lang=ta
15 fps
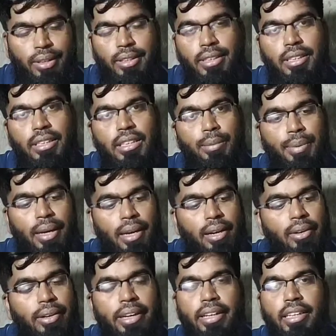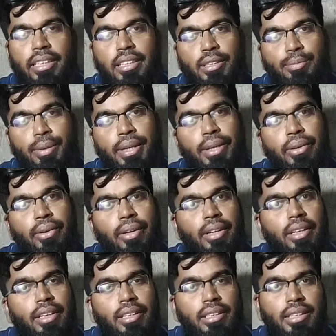ஃப்ரெண்ட்ஸ் இப்போ எல்லோரும் நீங்கள் இந்த ஸ்பீக்கரோட
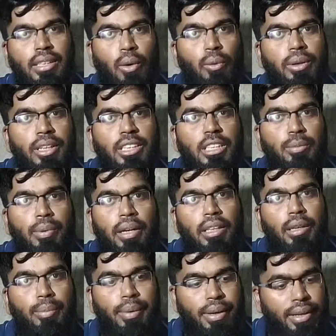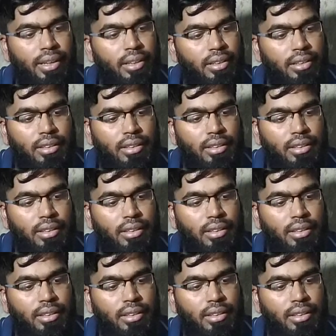சவுண்ட் டெஸ்ட் பார்த்துருப்பீங்க